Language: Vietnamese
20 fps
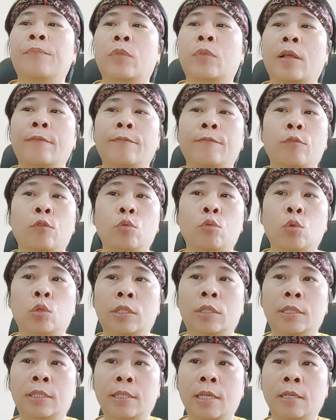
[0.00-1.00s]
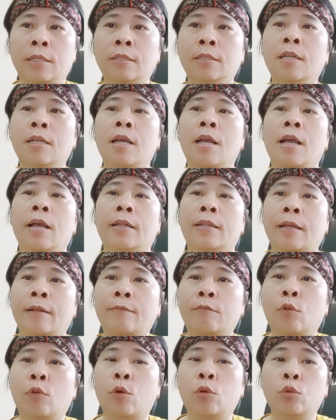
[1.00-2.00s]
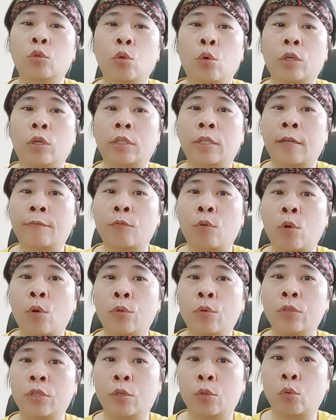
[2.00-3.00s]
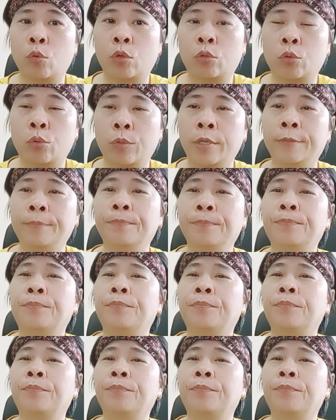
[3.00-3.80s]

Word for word: thành phố thuộc tỉnh, thành phố thuộc thành phố trực thuộc trung ương